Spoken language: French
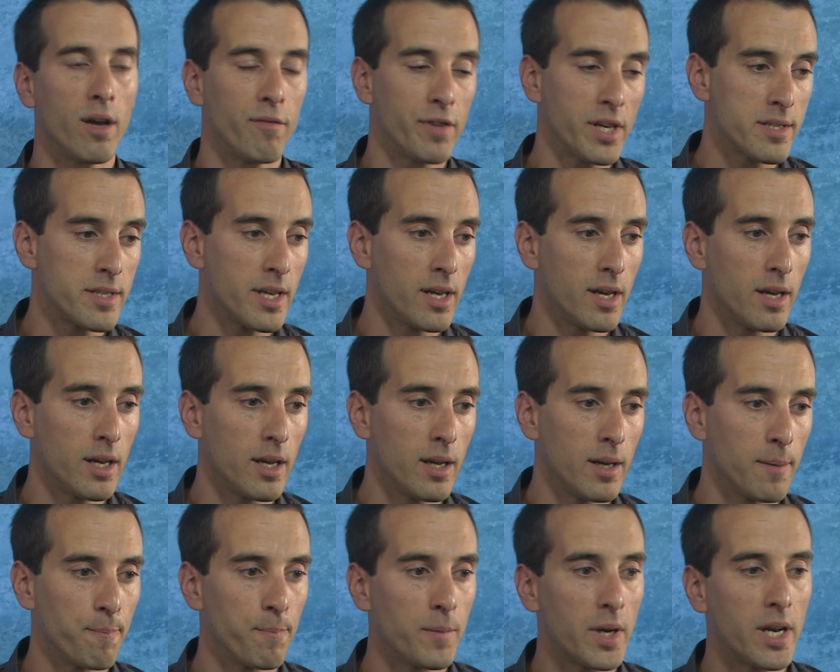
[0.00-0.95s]
l'inverse
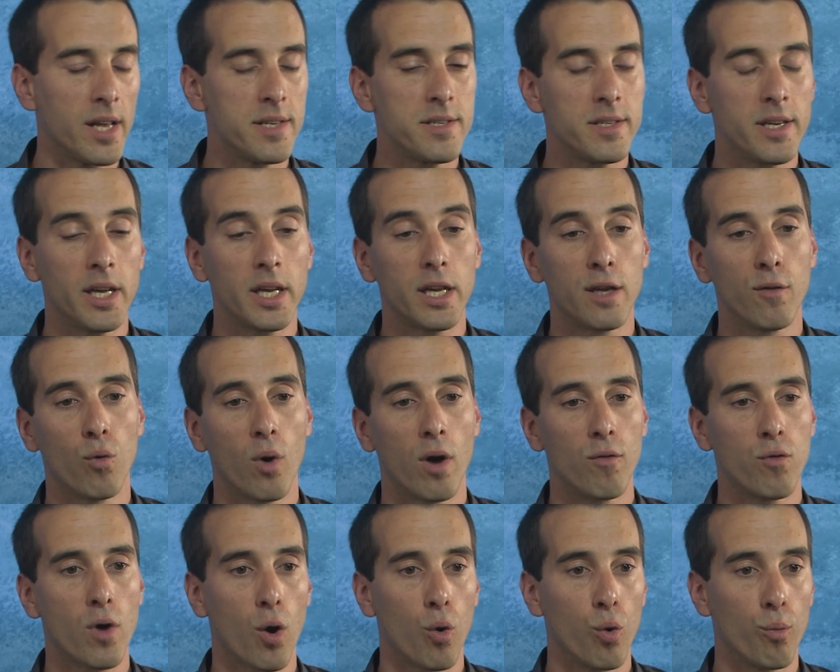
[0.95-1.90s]
des glaciers qui vont
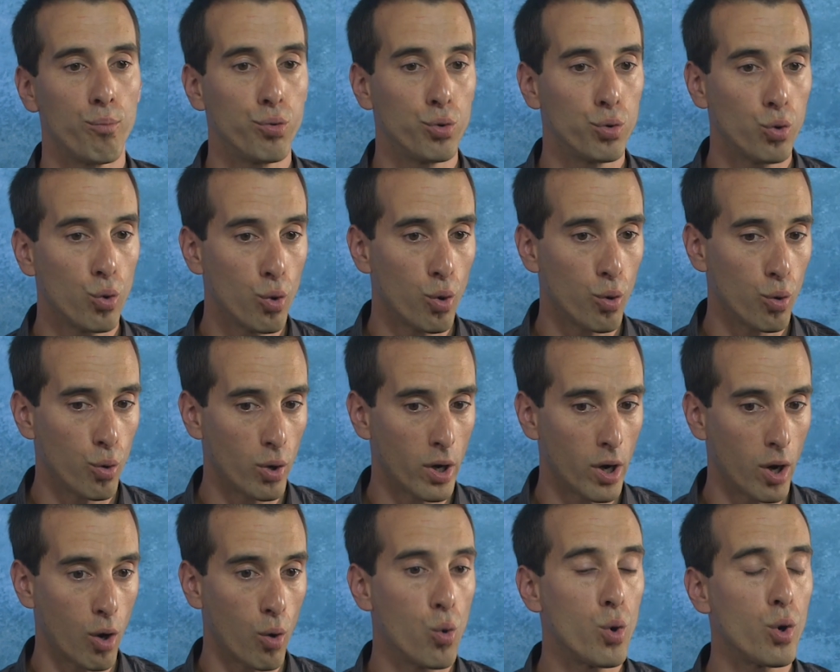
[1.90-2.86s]
avoir euh, plutôt
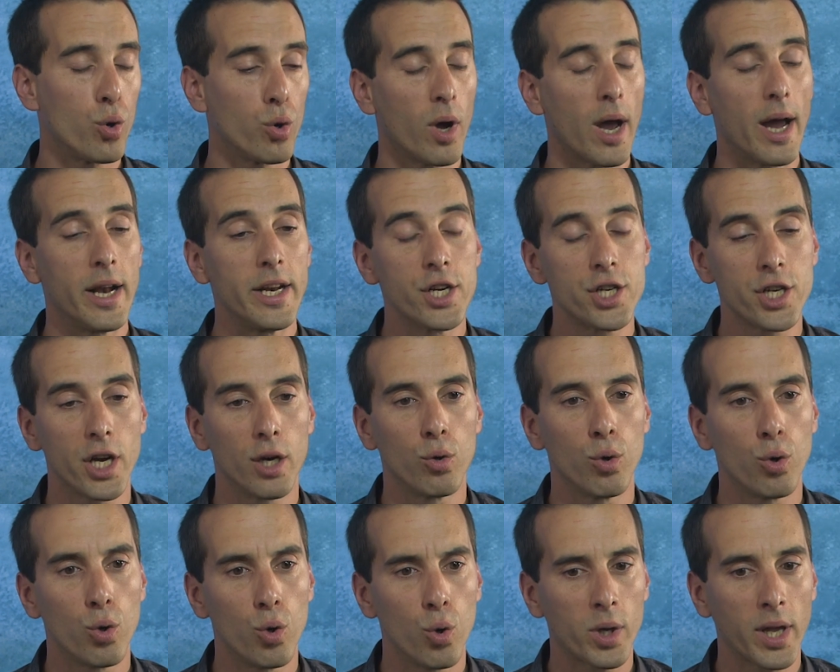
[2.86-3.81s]
un rôle à l'échelle
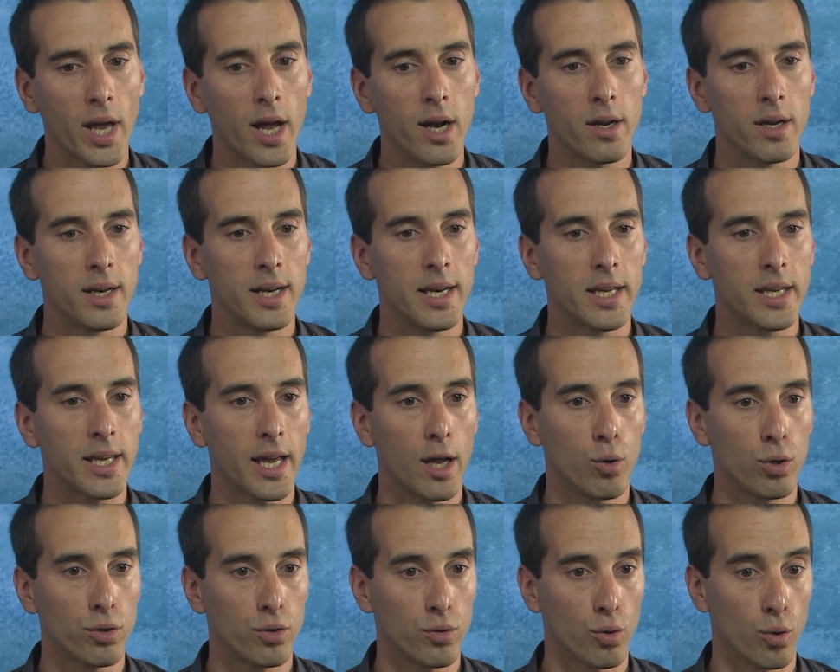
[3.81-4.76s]
locale, les
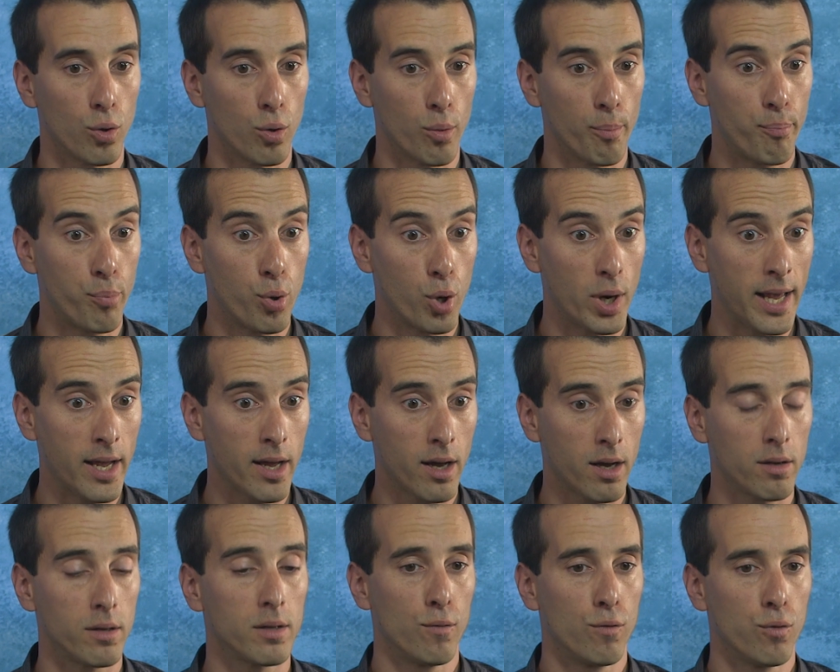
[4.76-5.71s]
calottes euh,
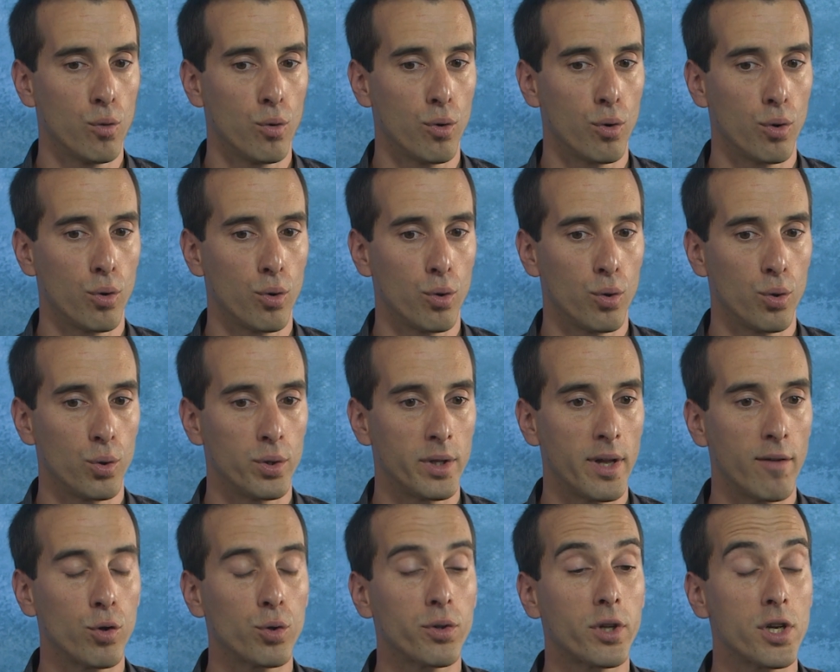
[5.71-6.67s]
polaires vont euh,
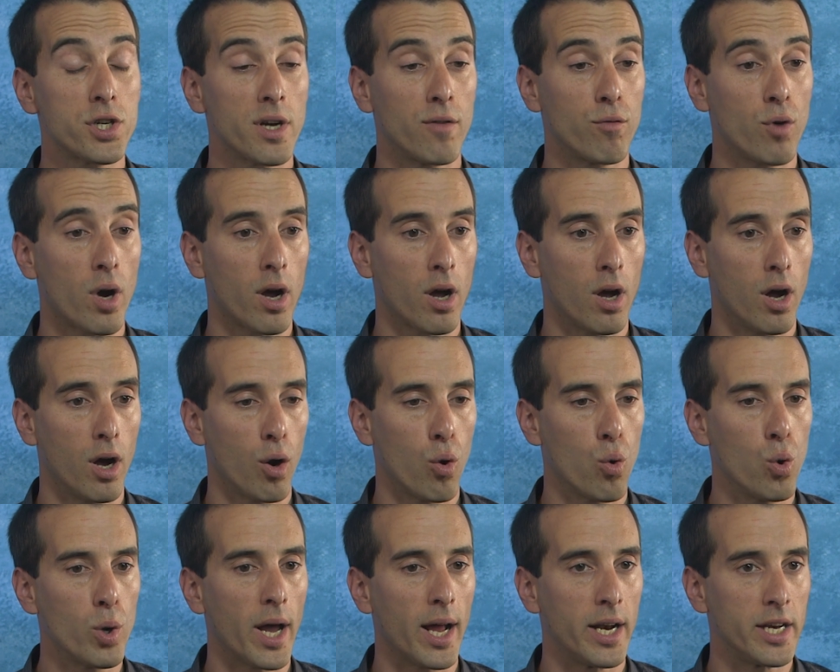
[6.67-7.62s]
davantage avoir un
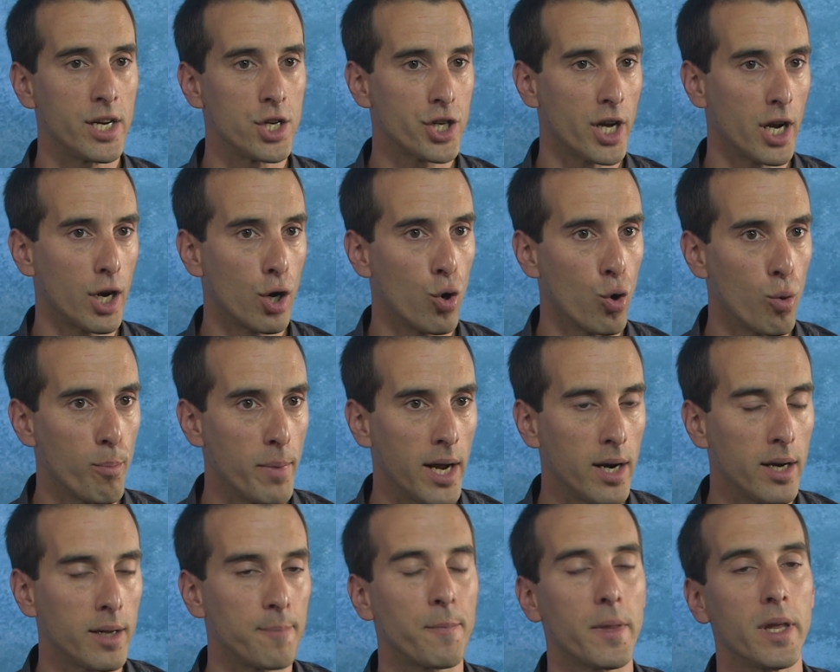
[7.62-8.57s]
rôle à l'échelle
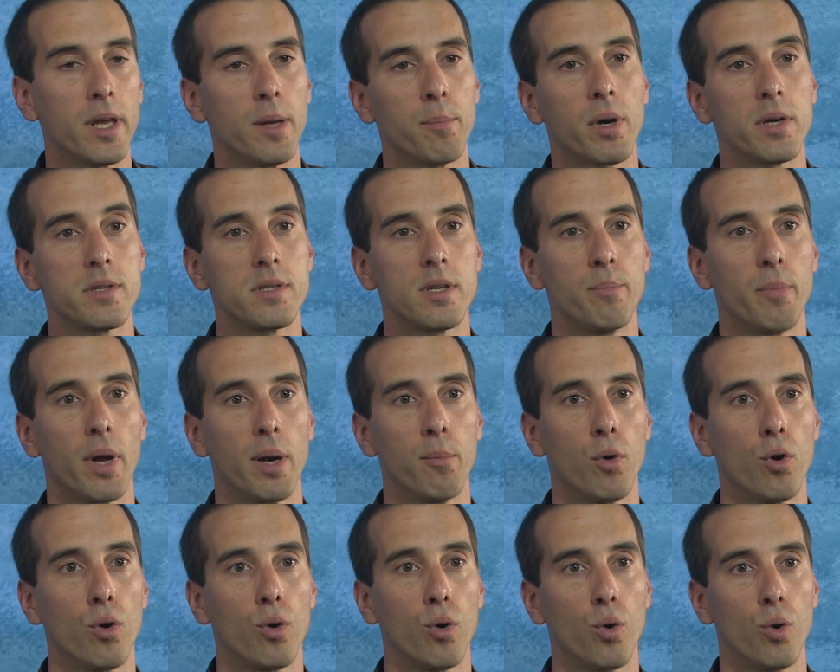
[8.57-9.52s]
globale et
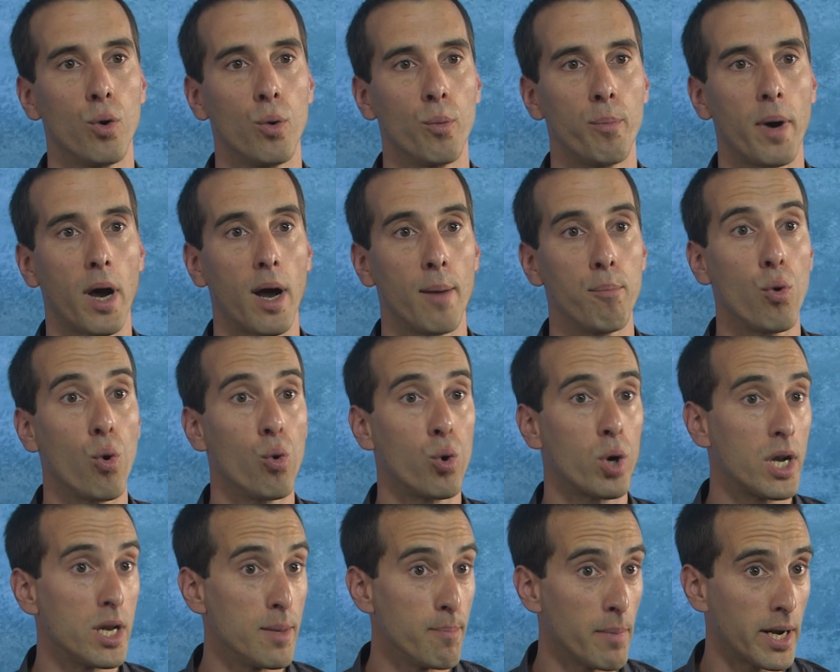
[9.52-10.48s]
principalement par rapport au
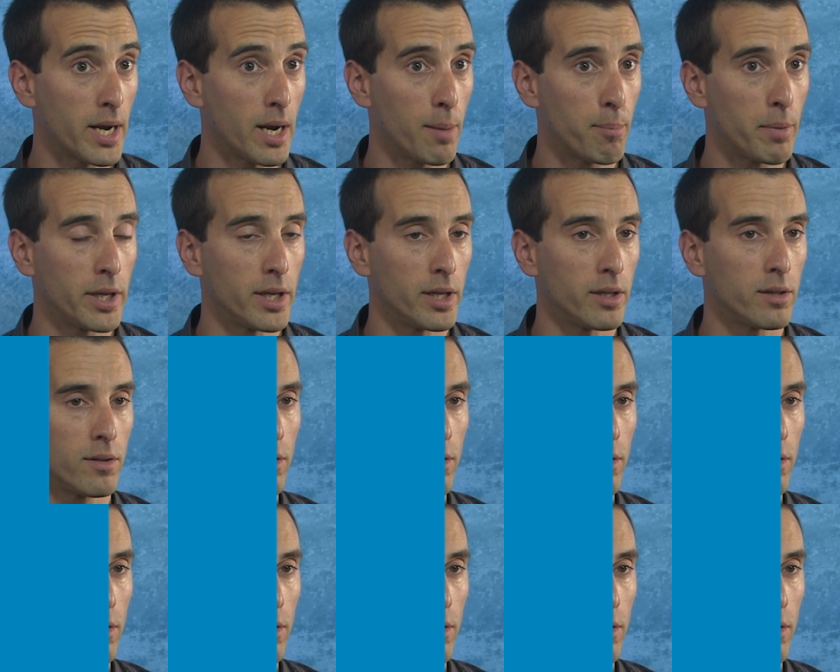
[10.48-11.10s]
climat de la planète.